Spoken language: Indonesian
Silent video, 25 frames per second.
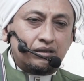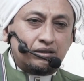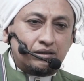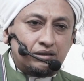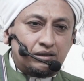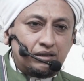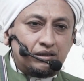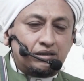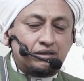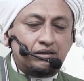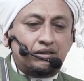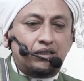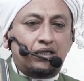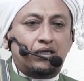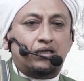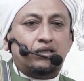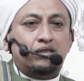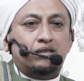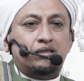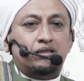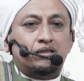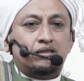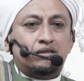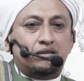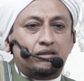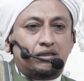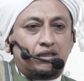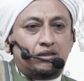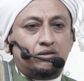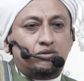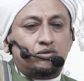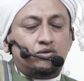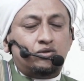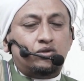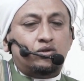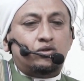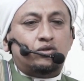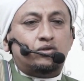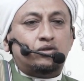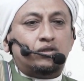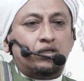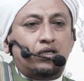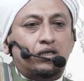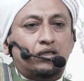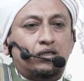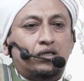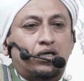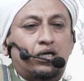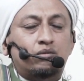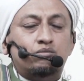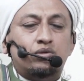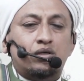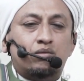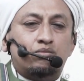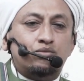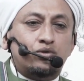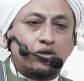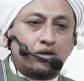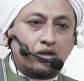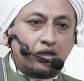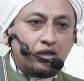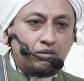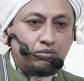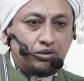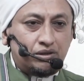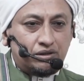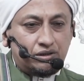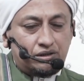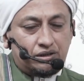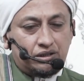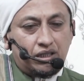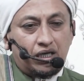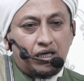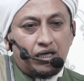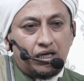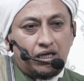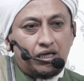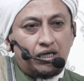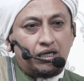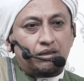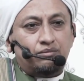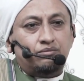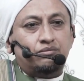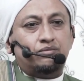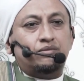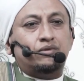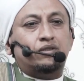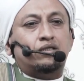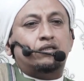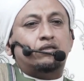Jeddah dan dari Habib Abdullah bin Syahab